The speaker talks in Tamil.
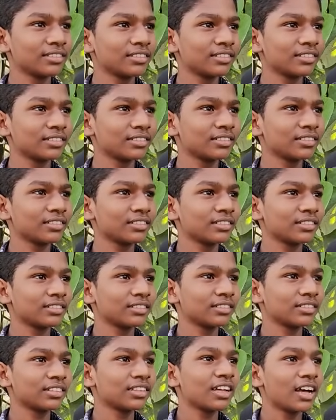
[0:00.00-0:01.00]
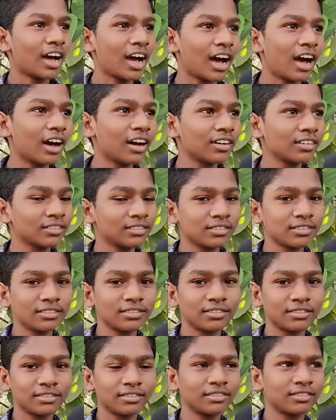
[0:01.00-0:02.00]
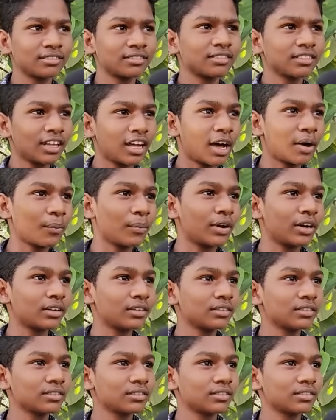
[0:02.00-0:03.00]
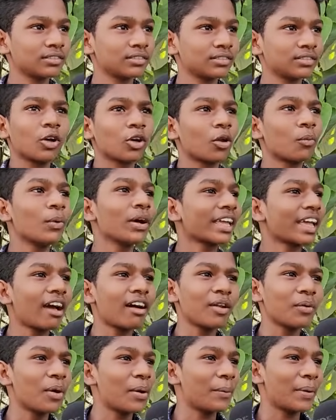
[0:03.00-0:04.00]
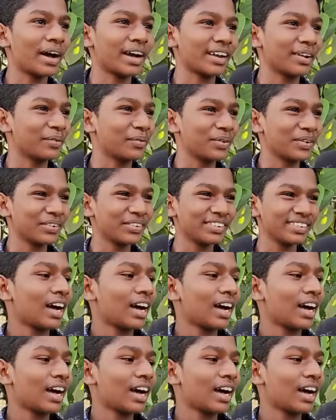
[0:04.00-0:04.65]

வந்து ஆ அக்கா கூட ஆமா பாக்குறீங்க ரொம்ப கேவலமா பாக்குறேன் ப்ரோ